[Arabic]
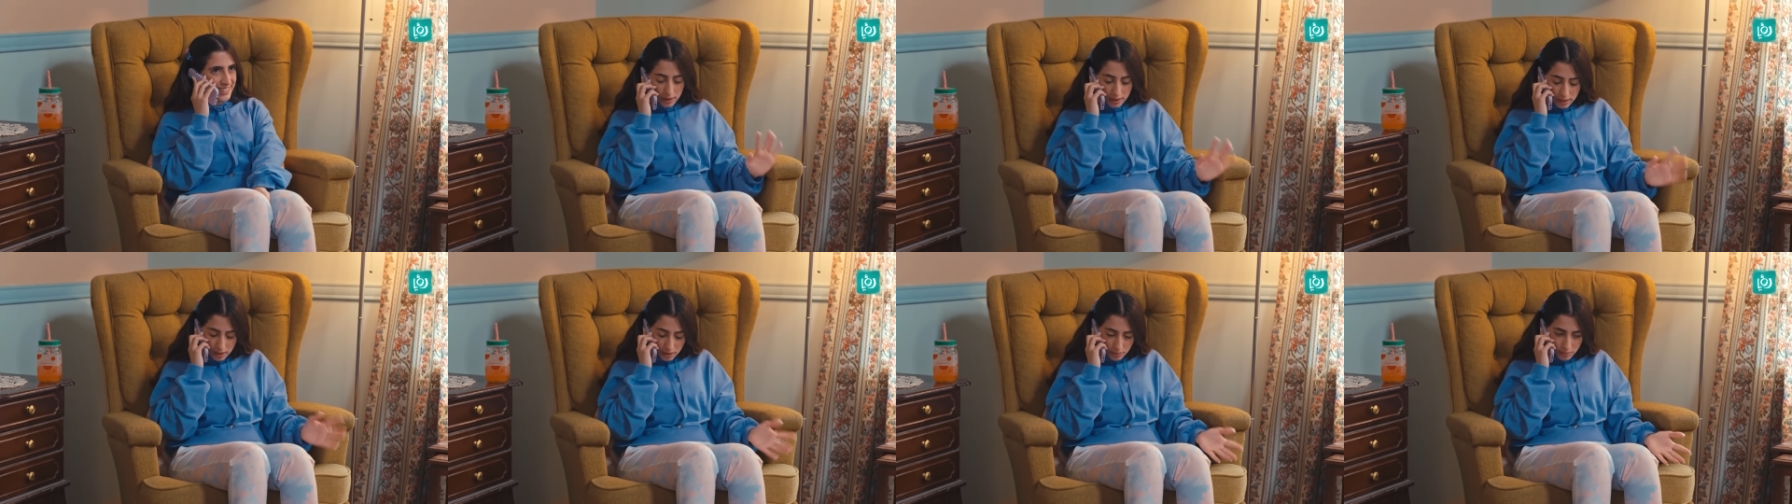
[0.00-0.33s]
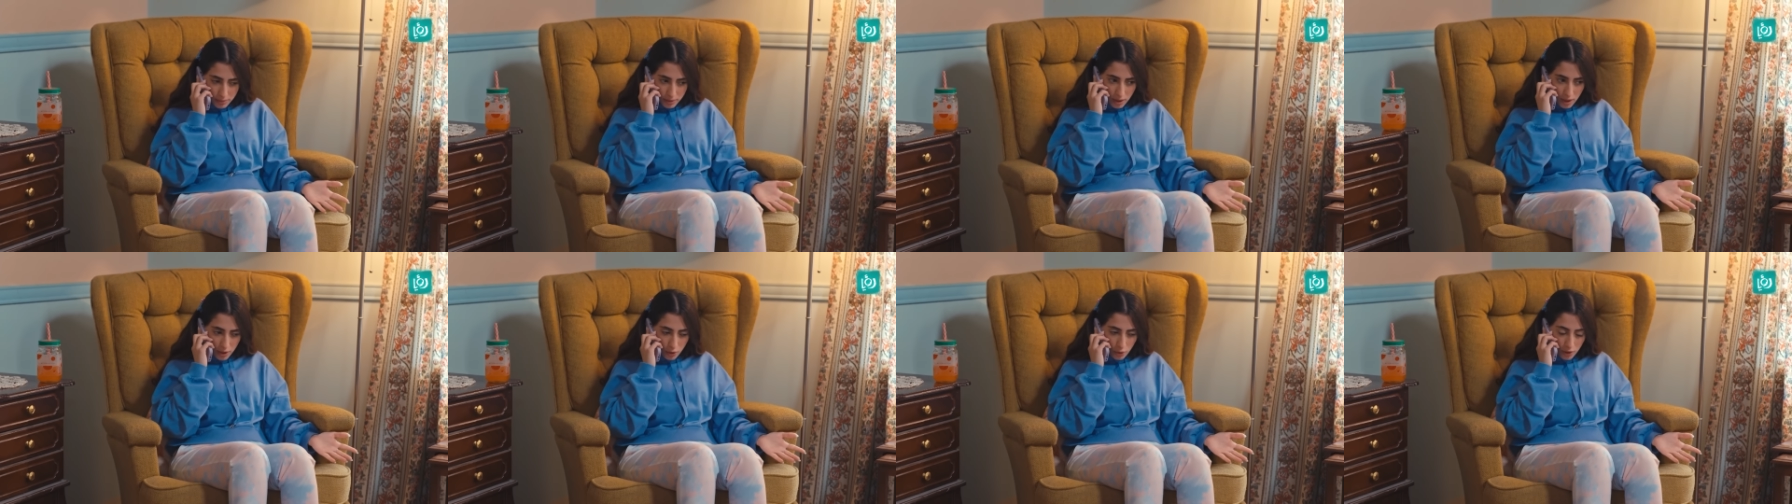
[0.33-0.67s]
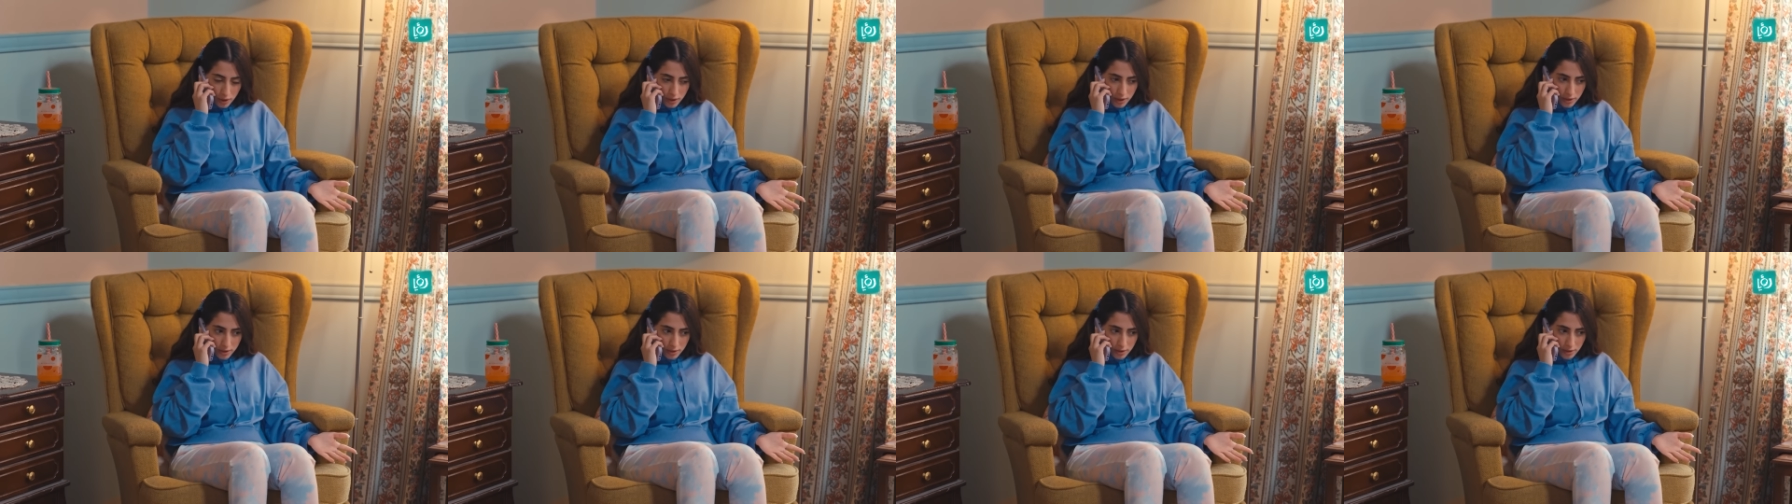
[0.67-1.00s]
اكيد بيطلع حلو
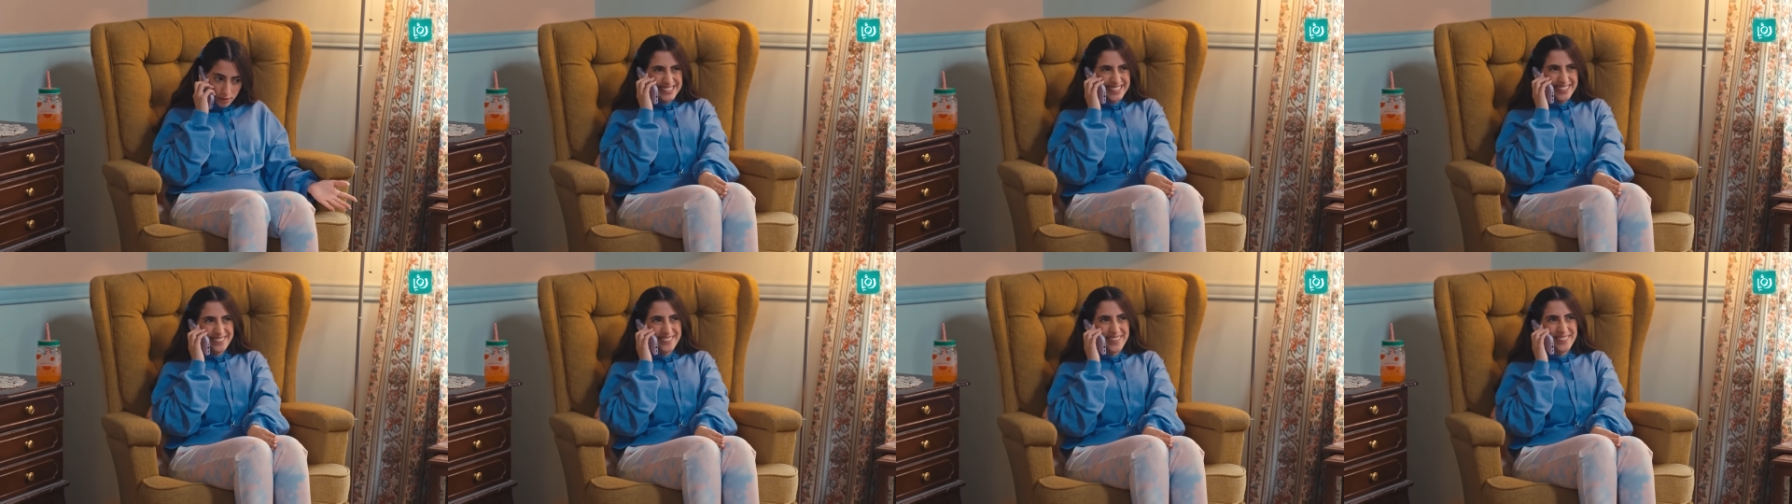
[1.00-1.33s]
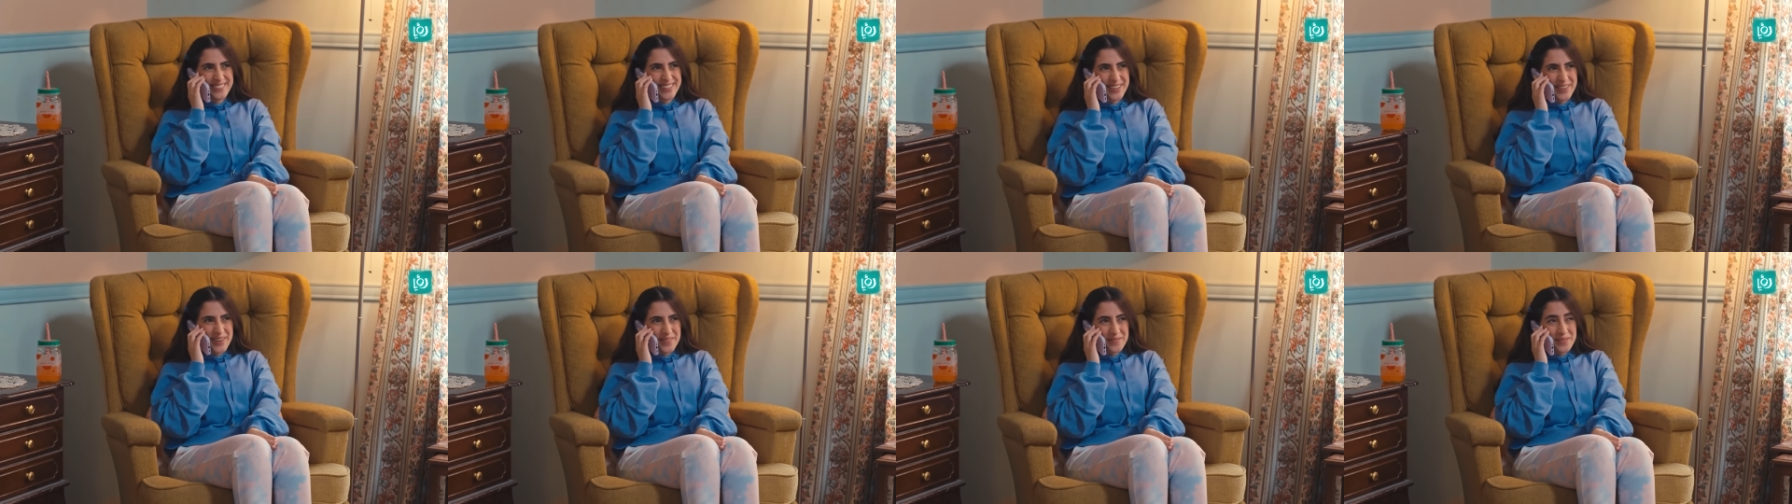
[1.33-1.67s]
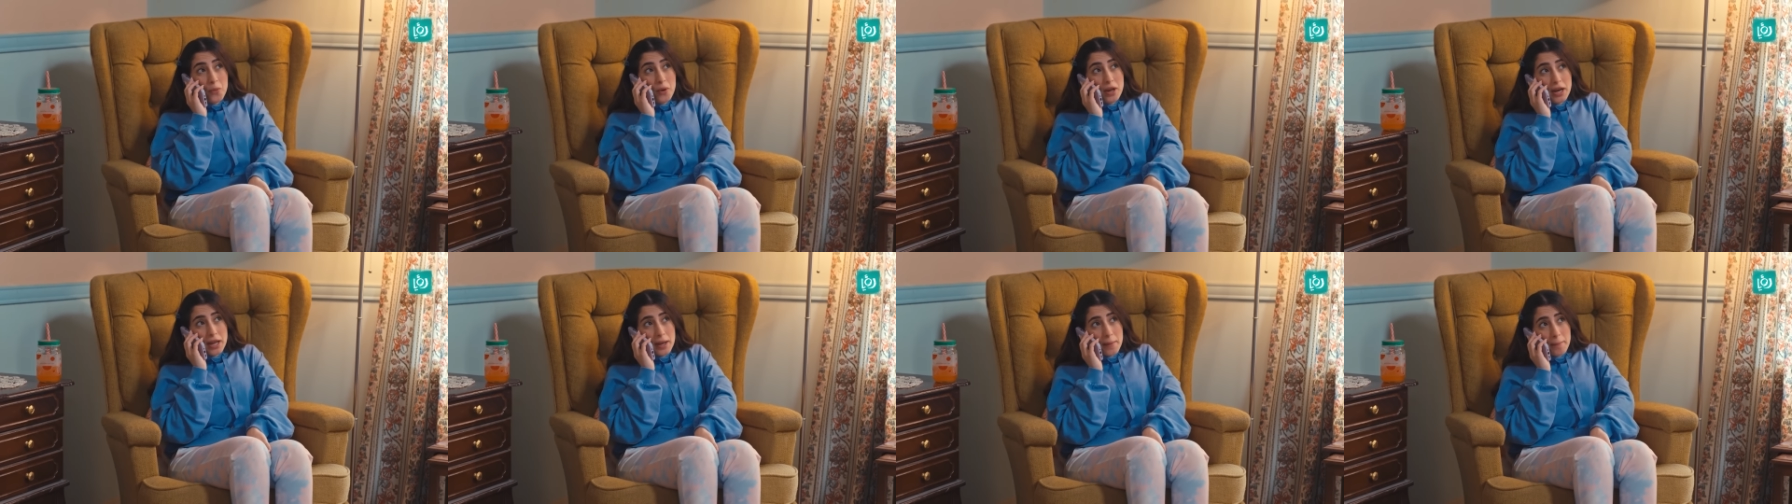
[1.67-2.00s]
عليكي تمام تمام
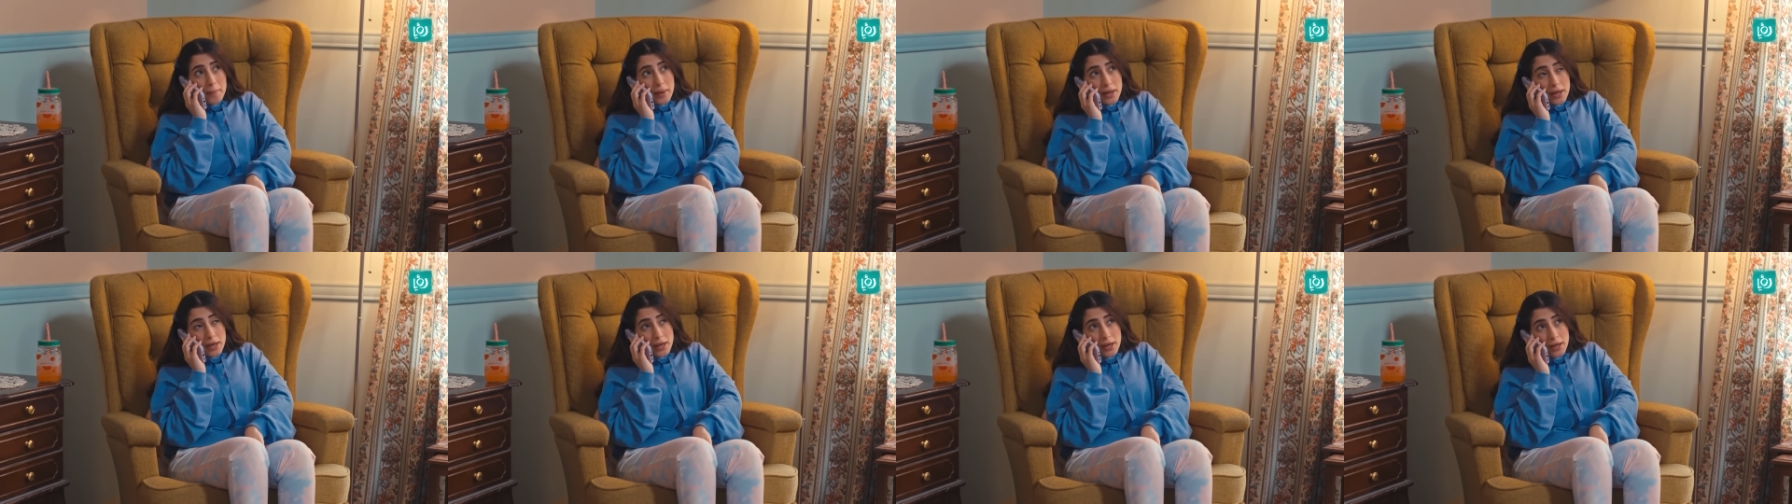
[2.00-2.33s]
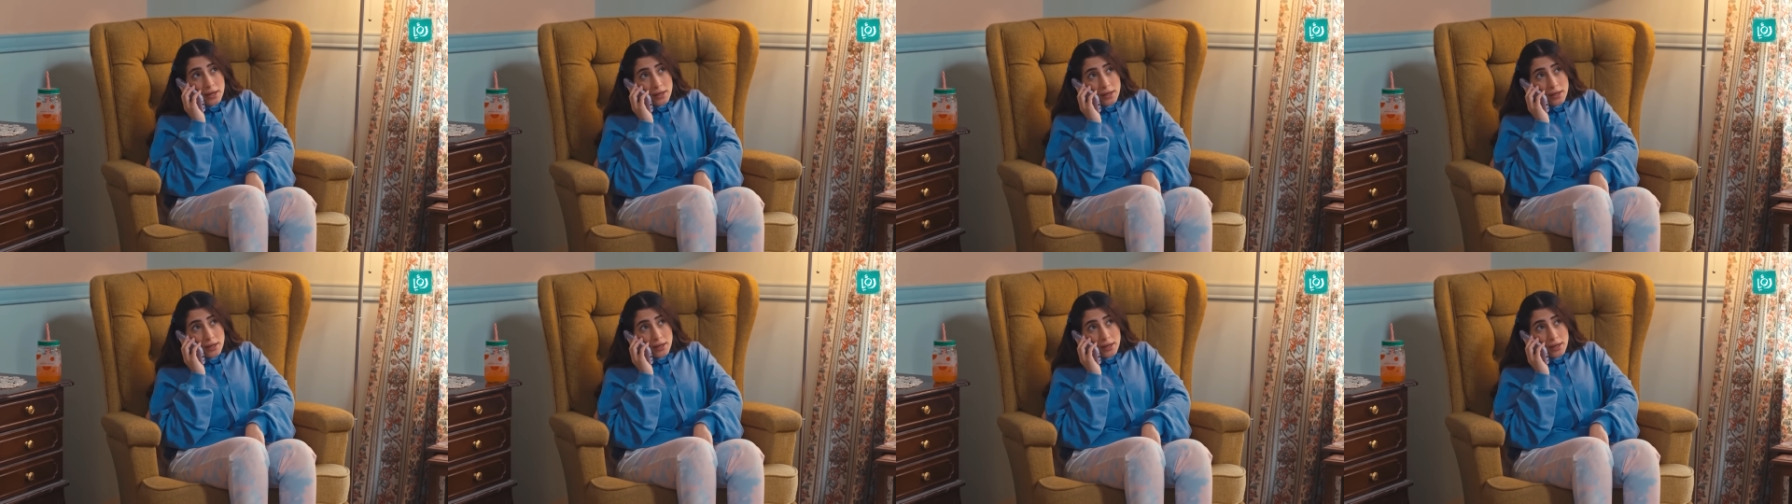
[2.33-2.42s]
ولا يهمك